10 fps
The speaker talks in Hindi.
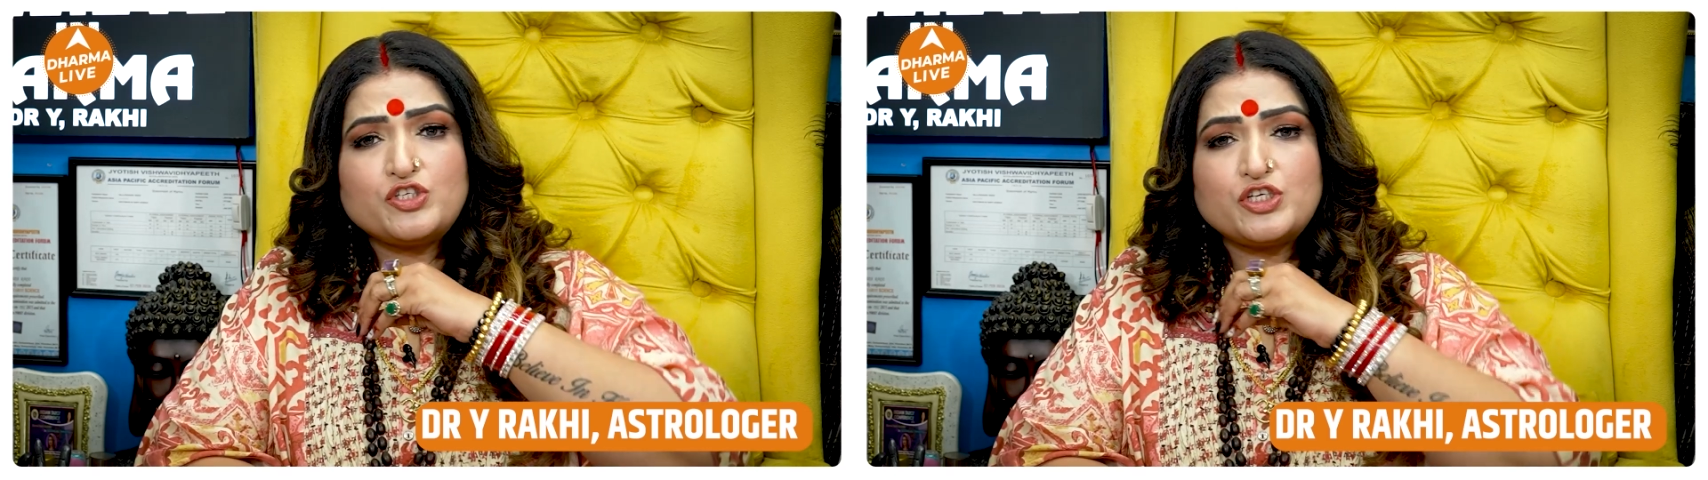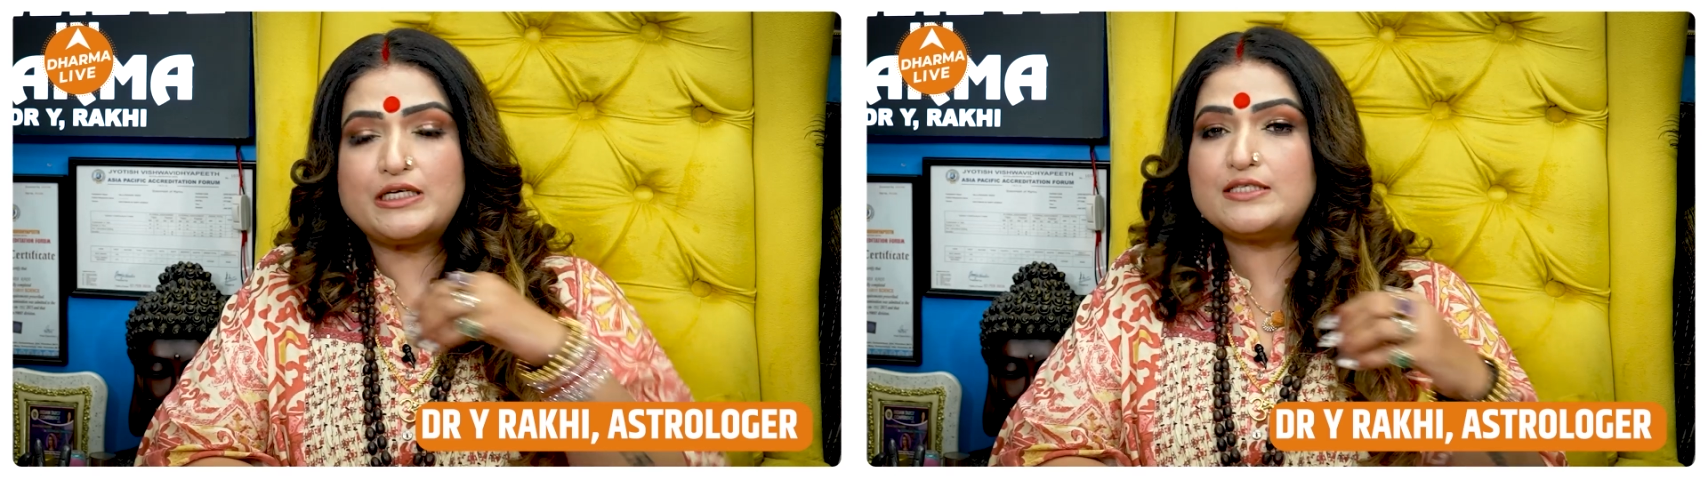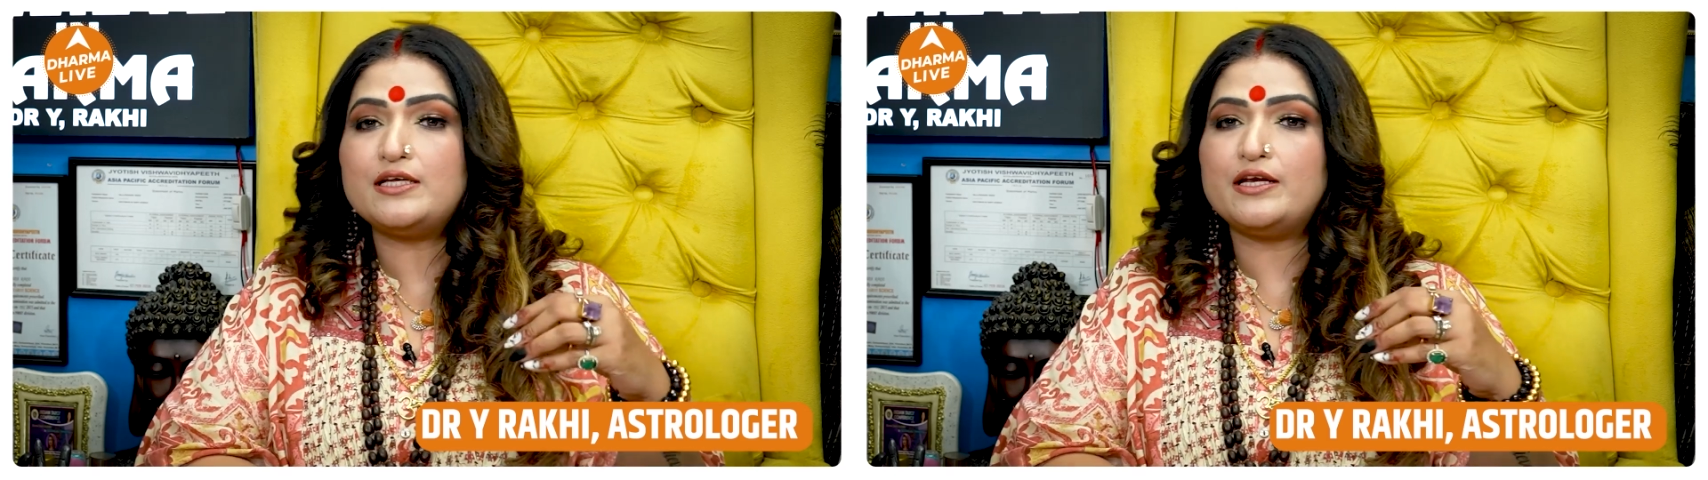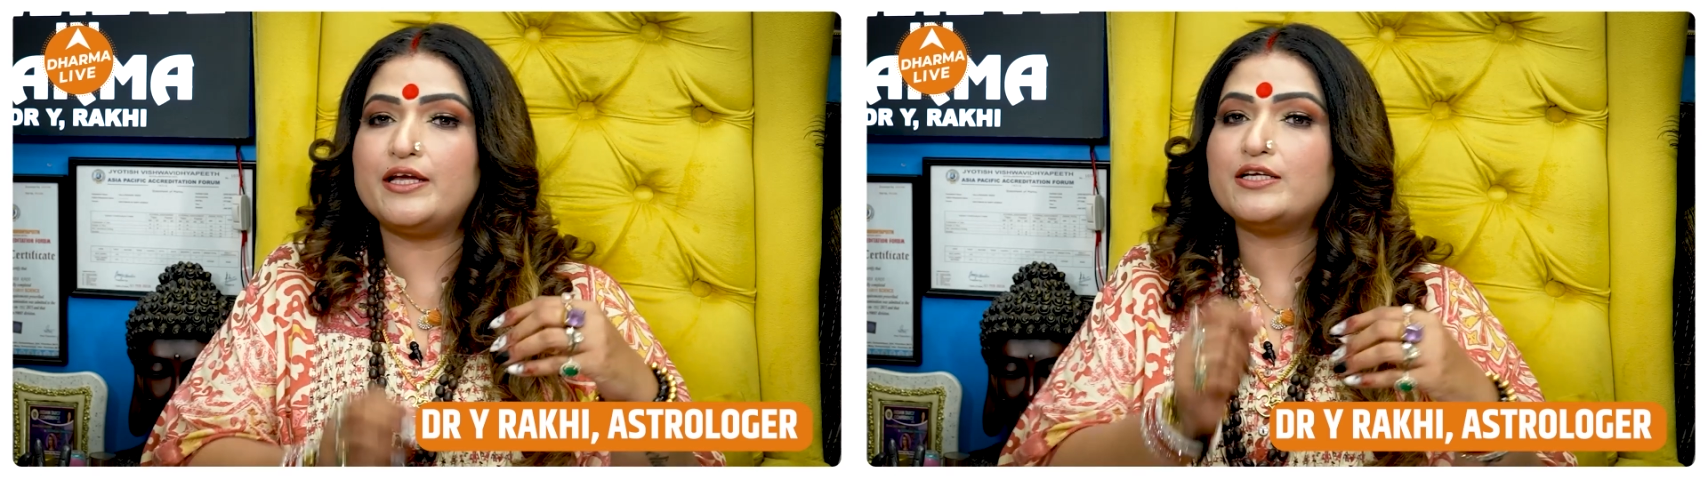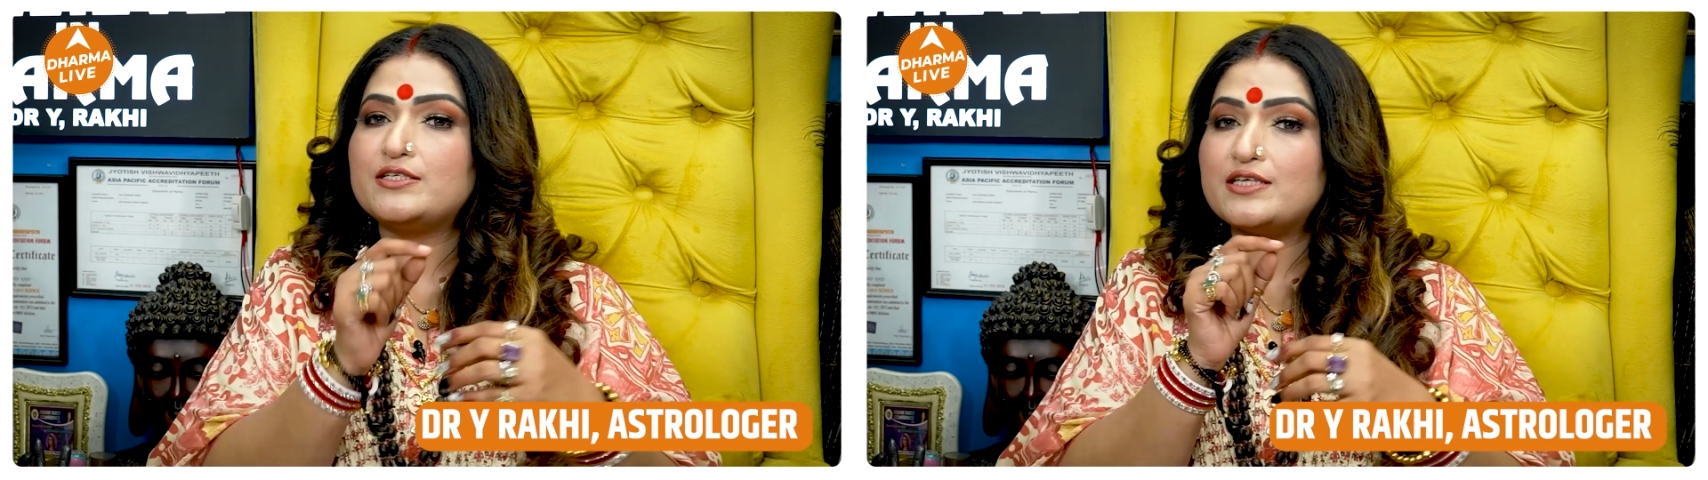चीज़ ही नहीं
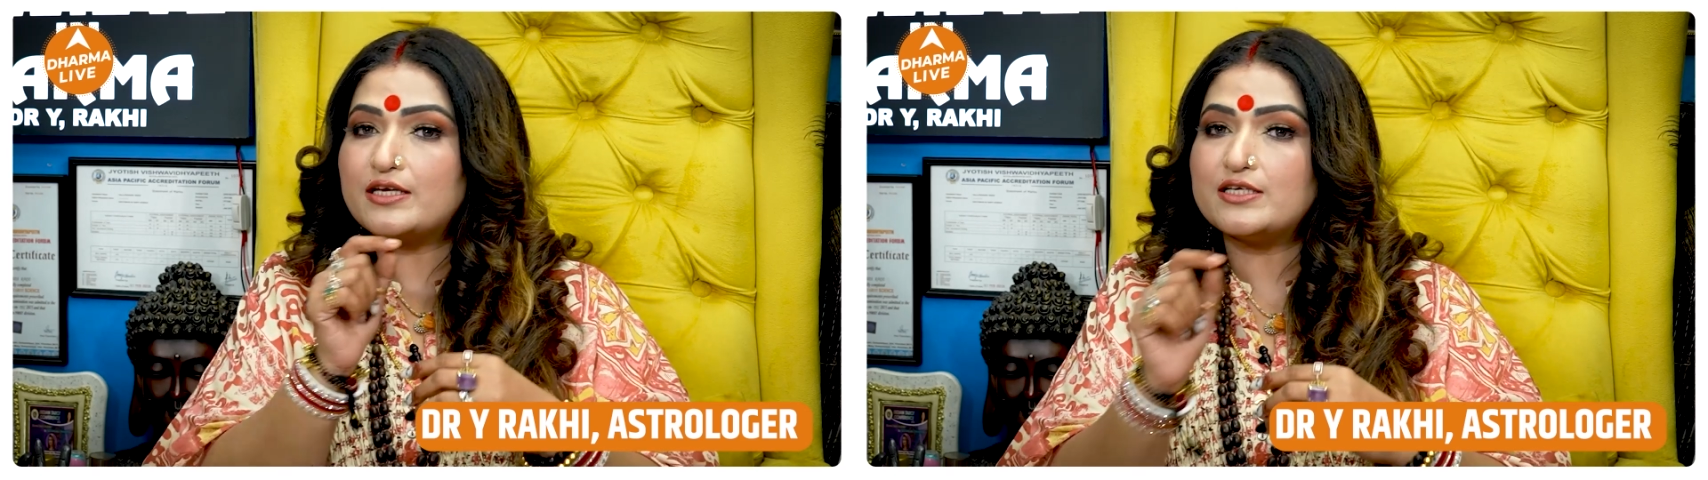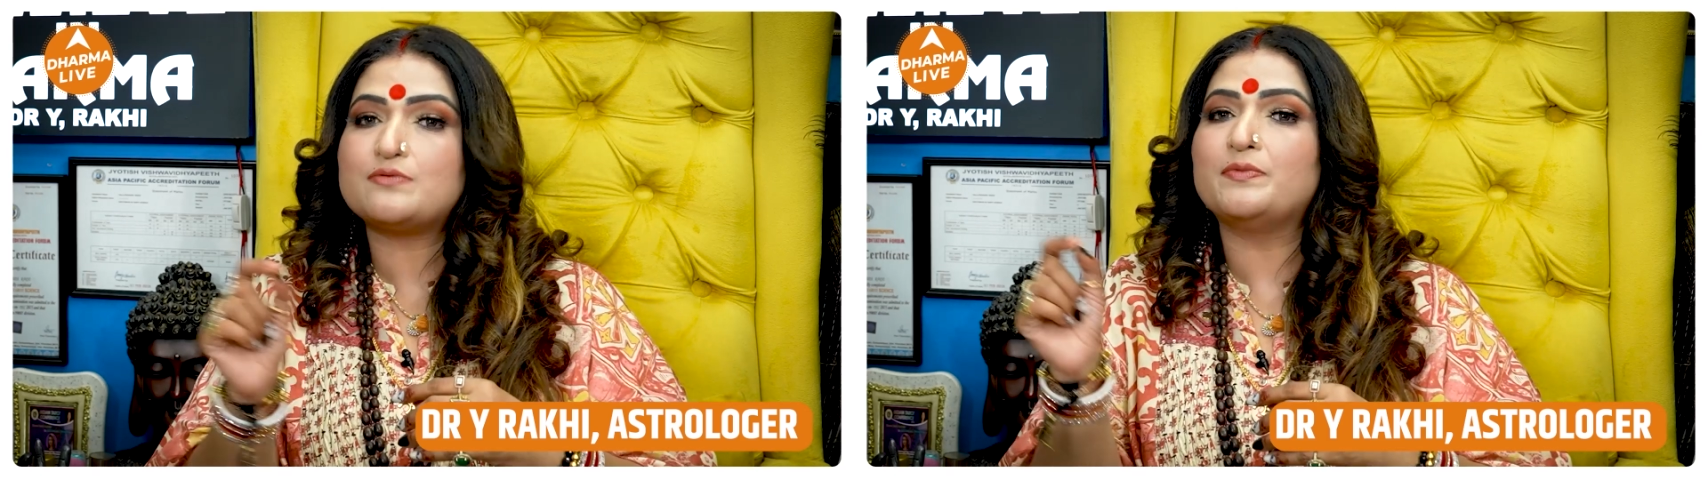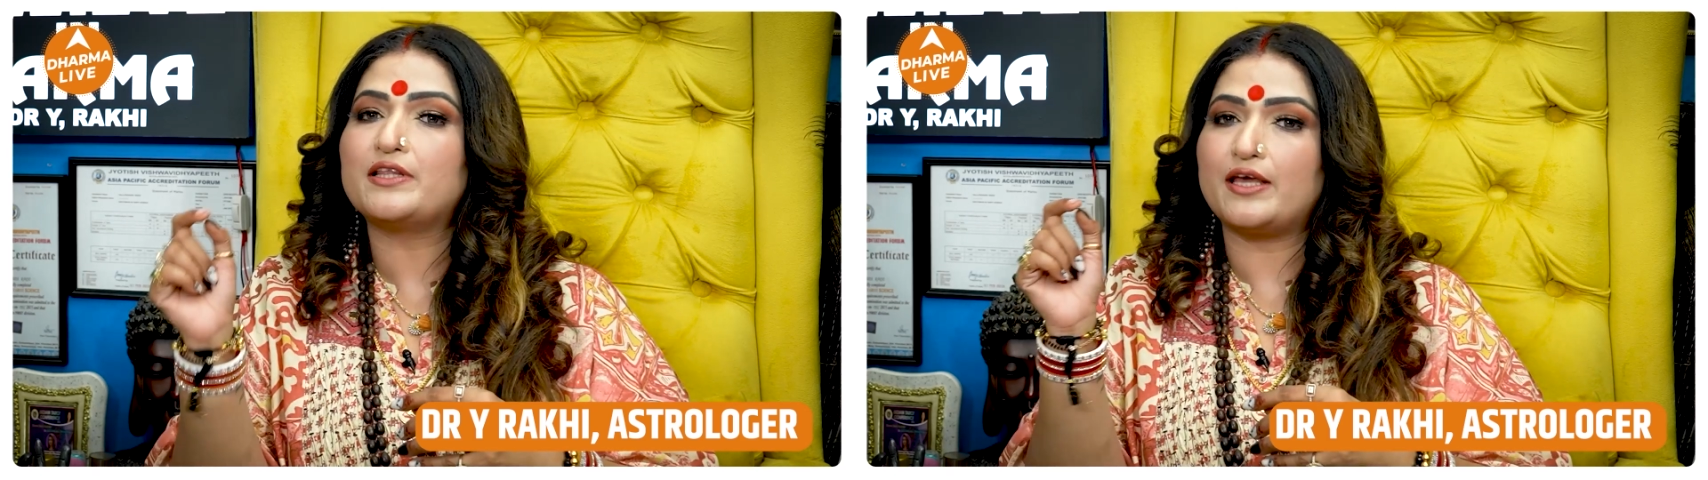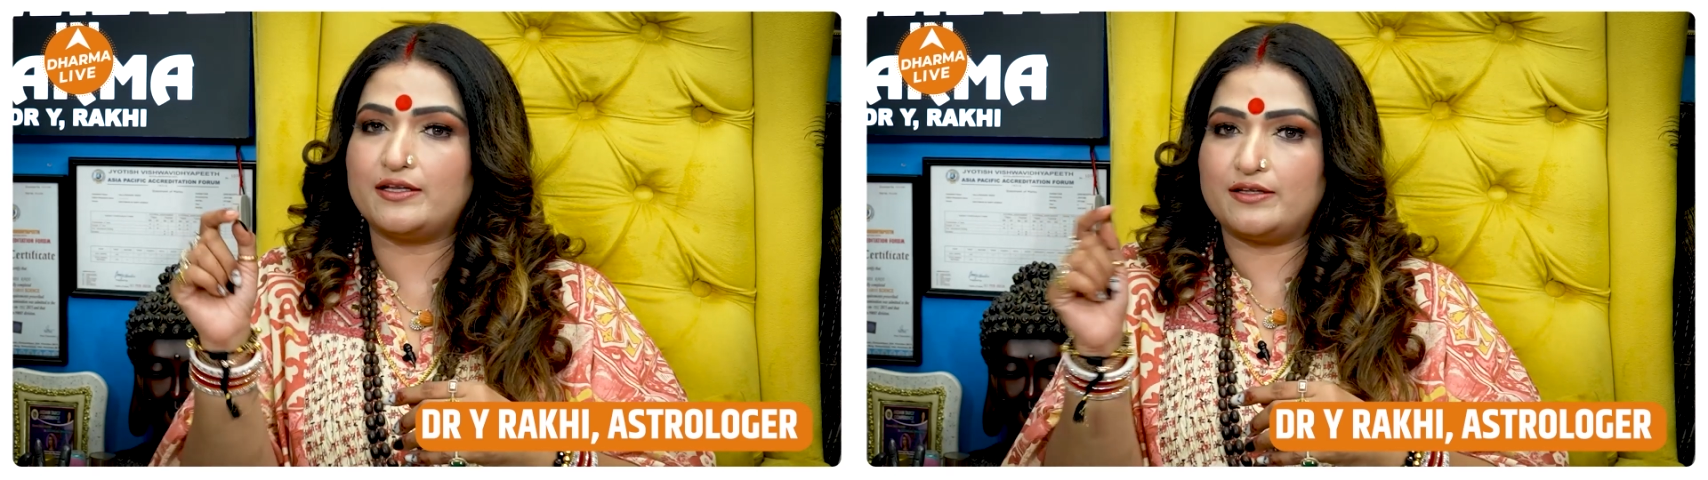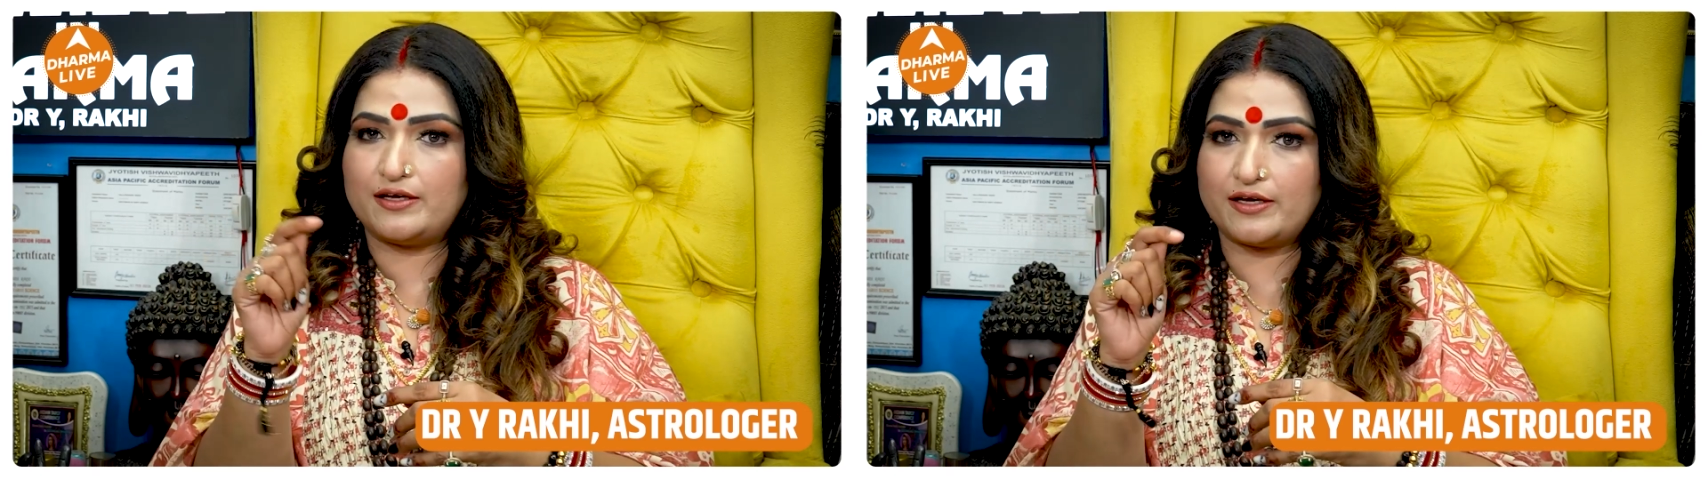है जिसे किस्मत
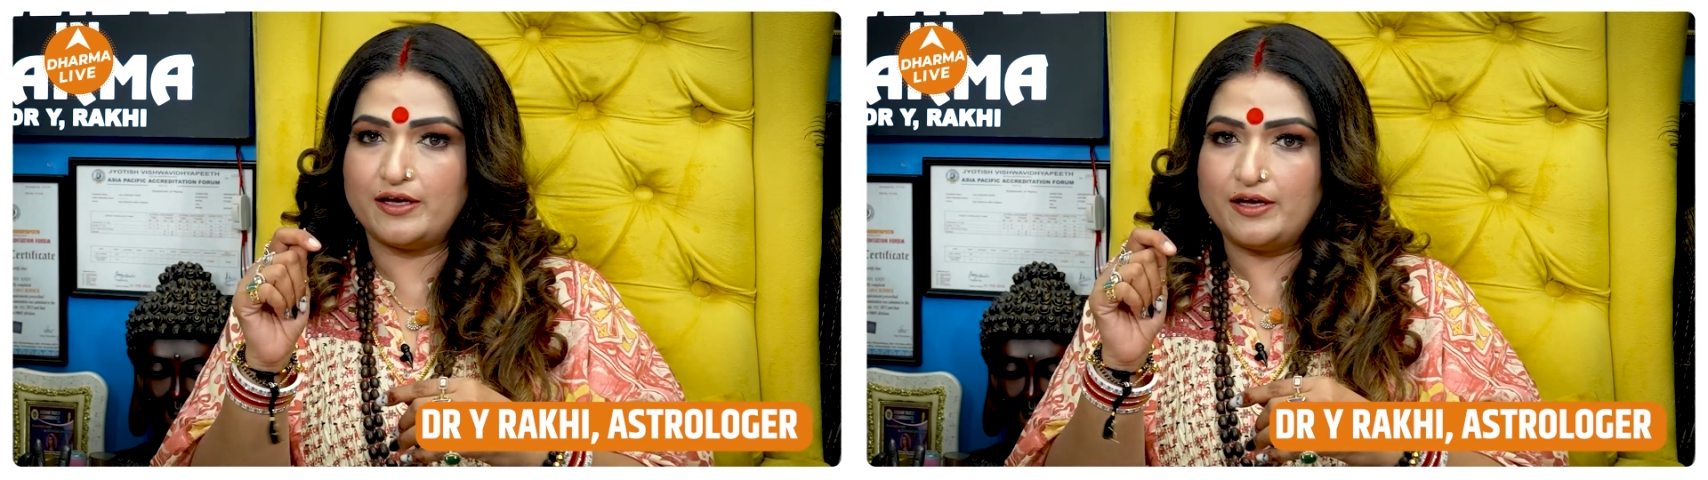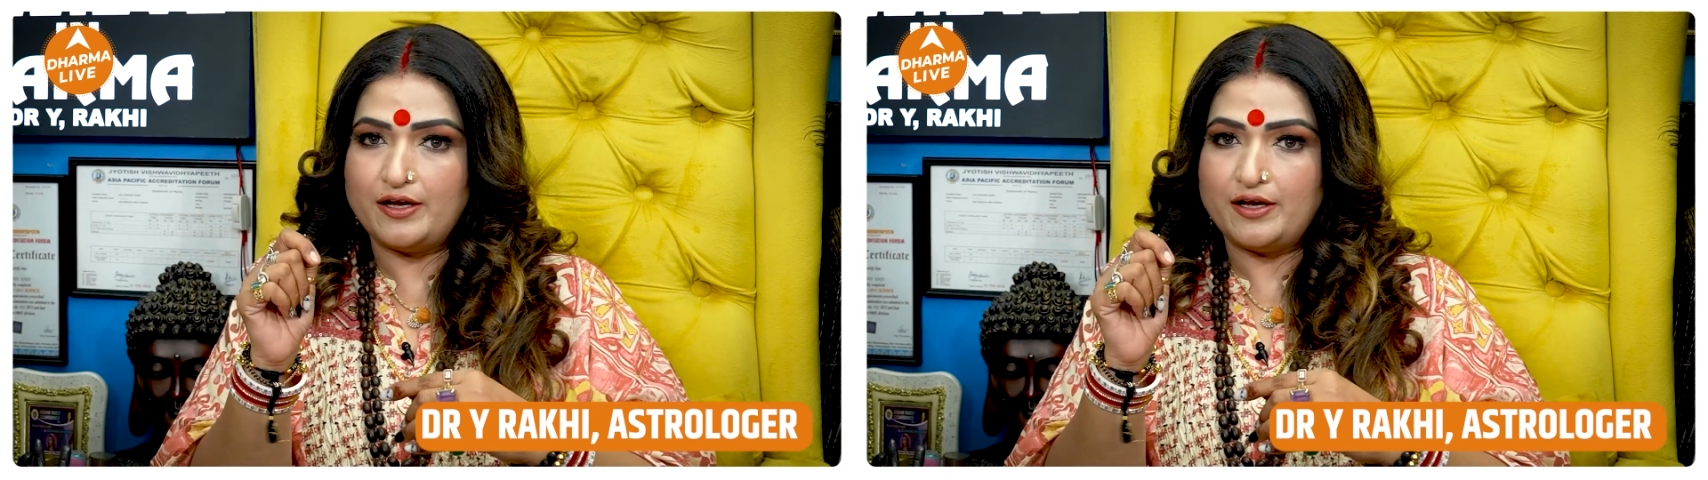कहते हैं